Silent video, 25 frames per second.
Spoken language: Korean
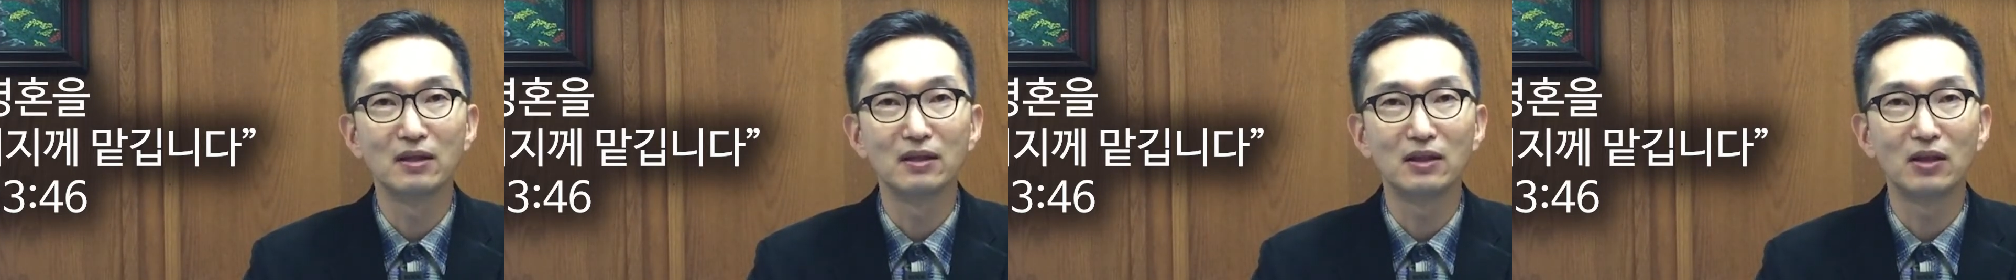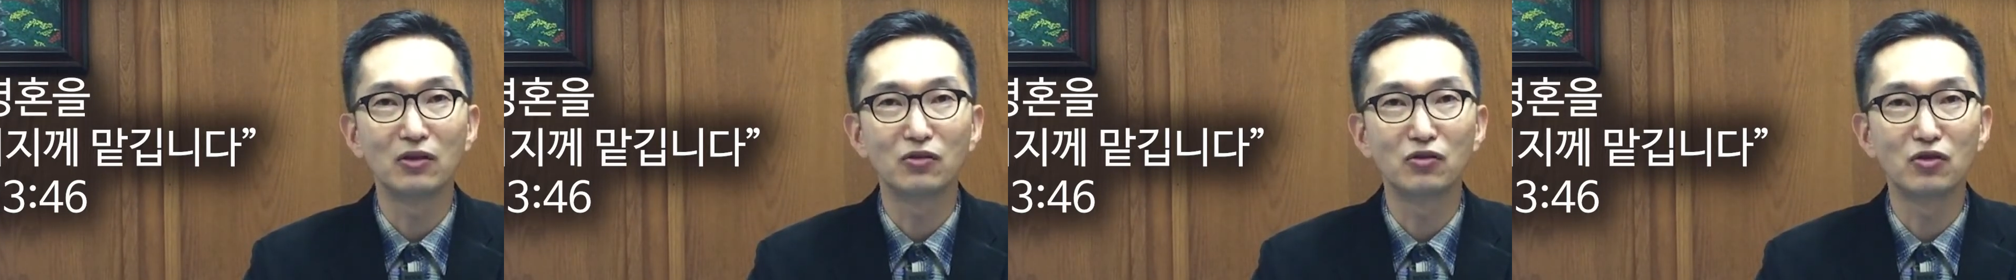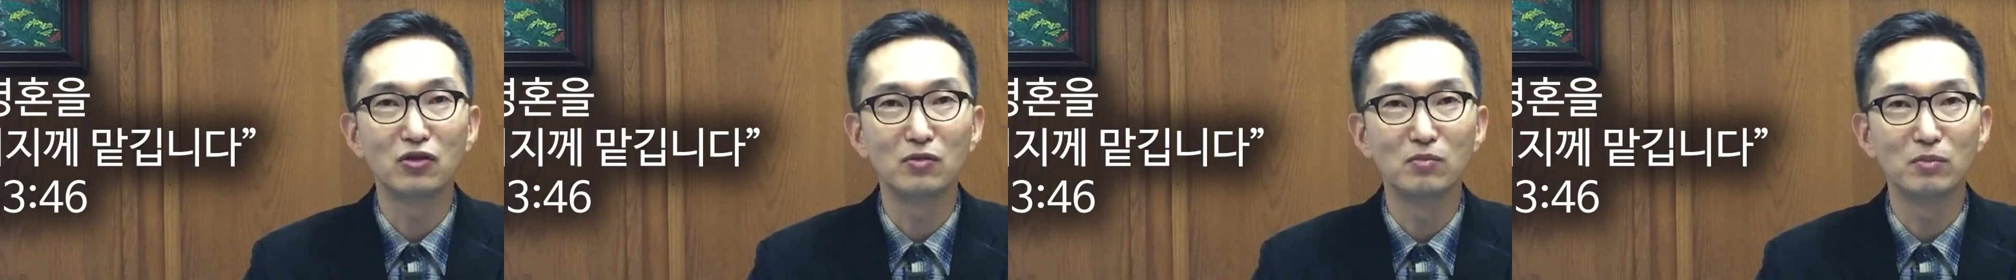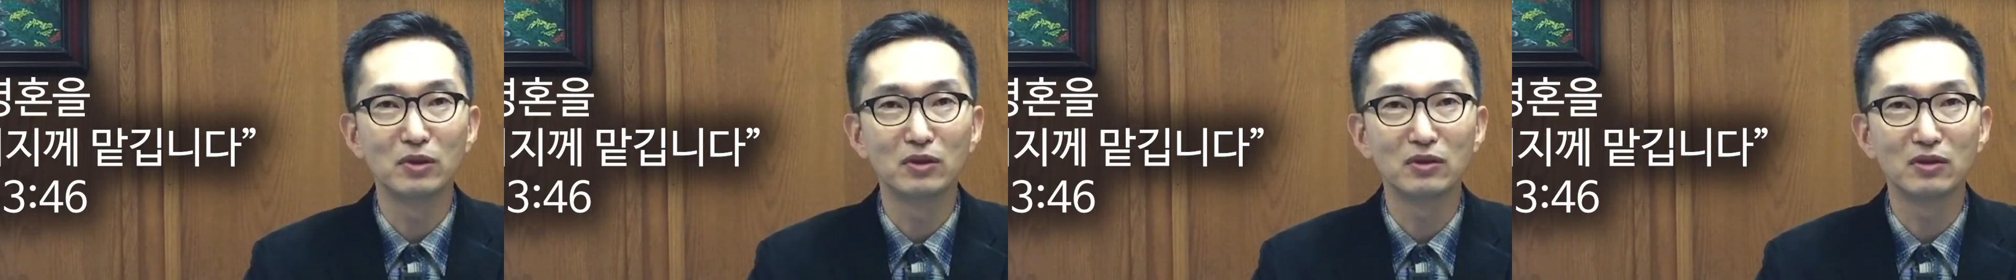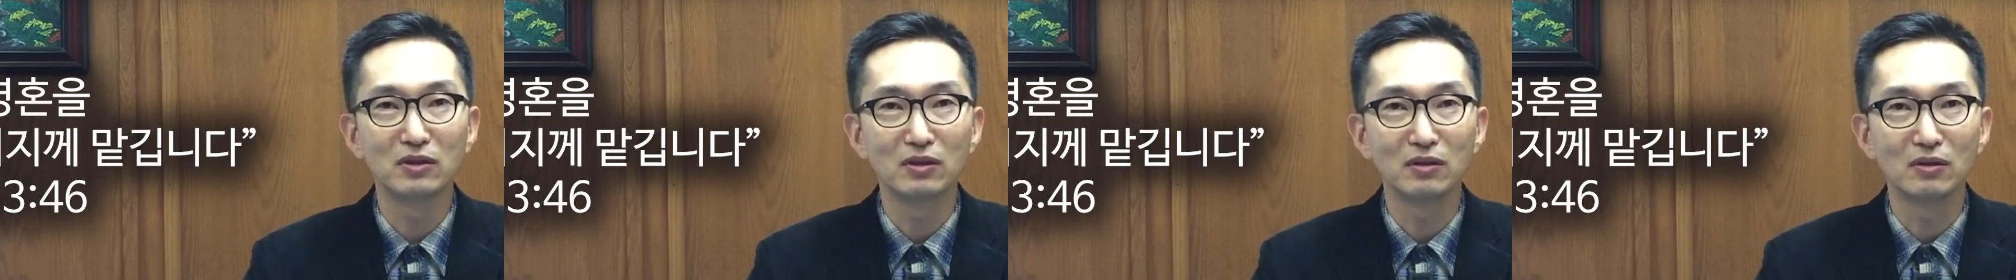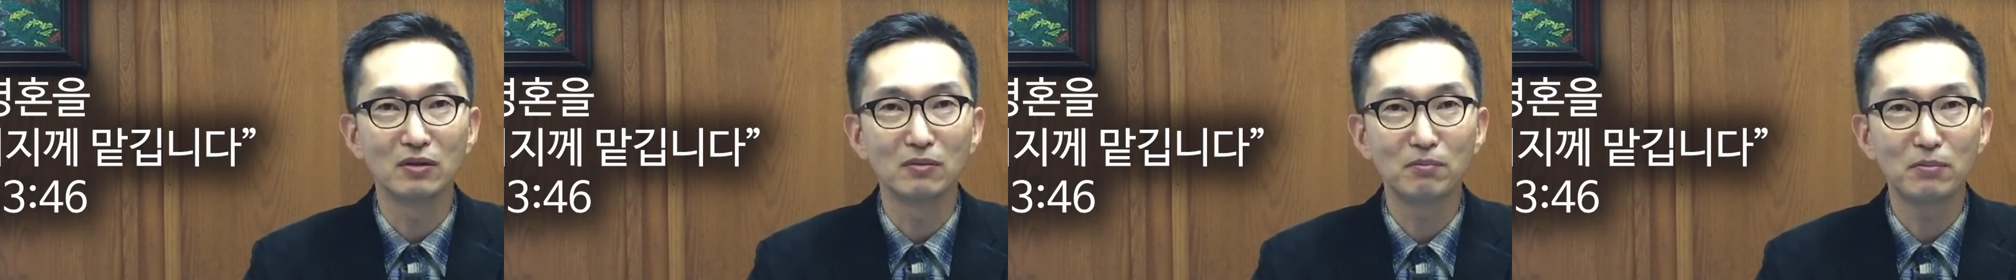
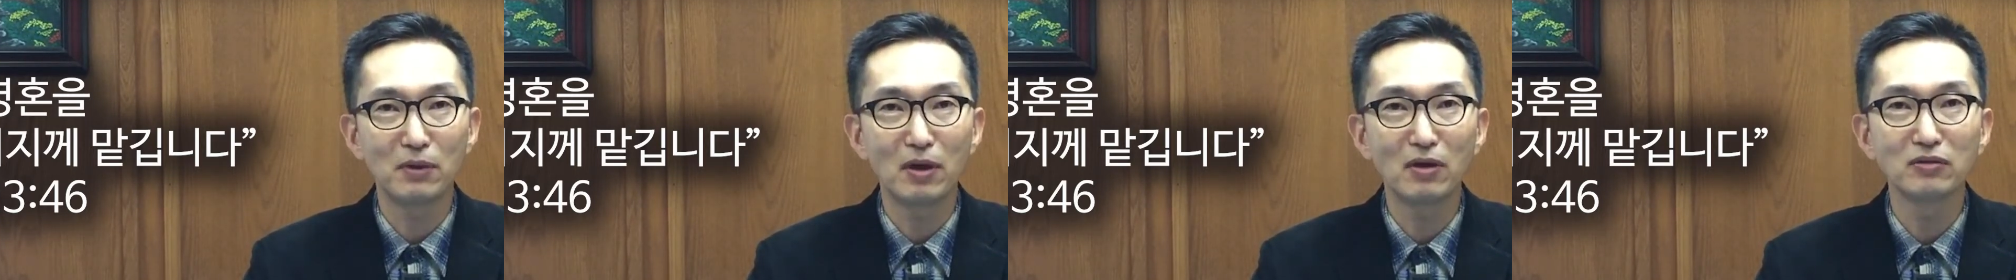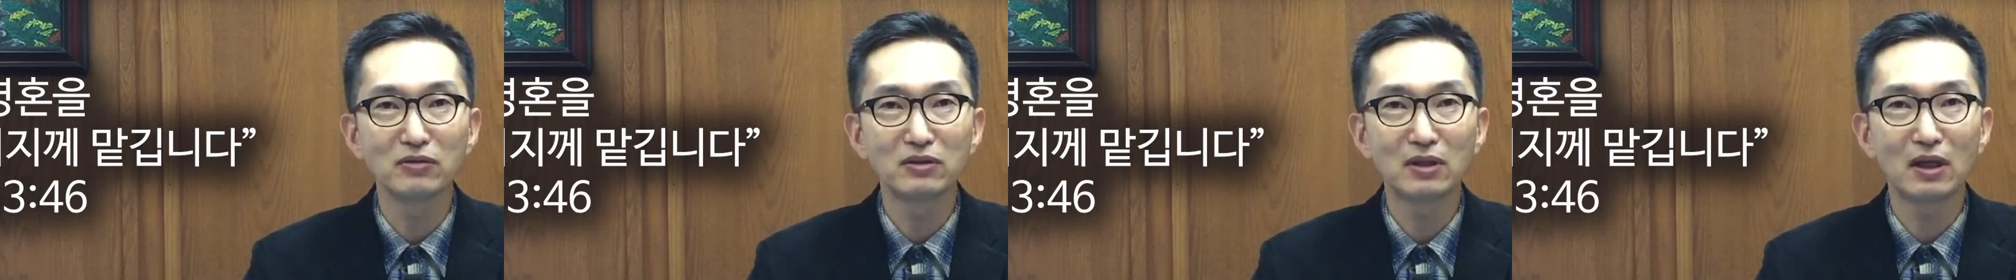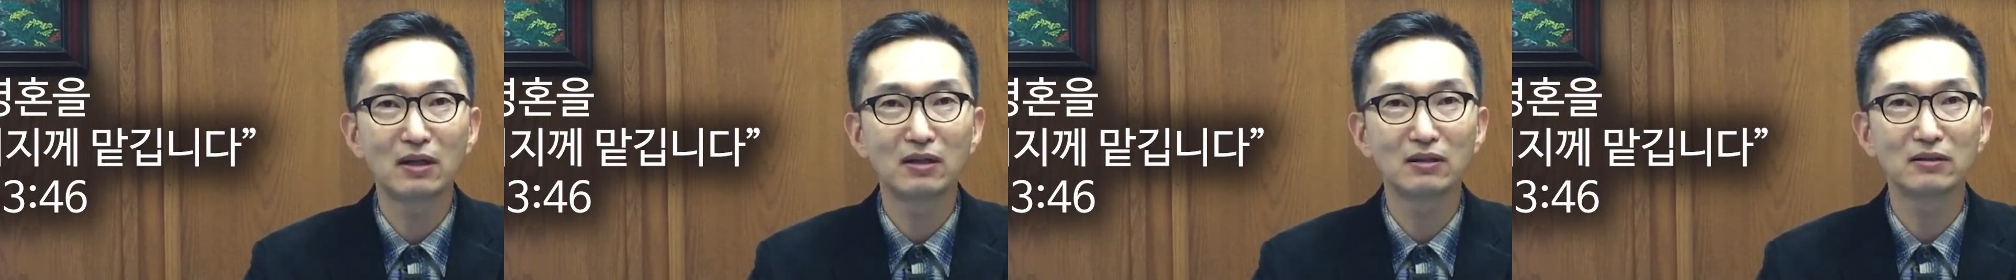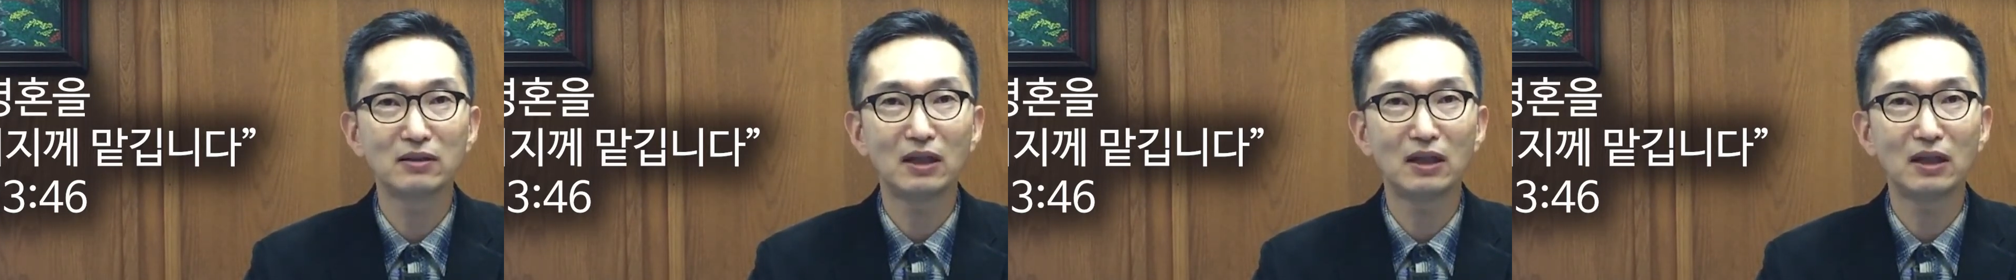예수님은 평생을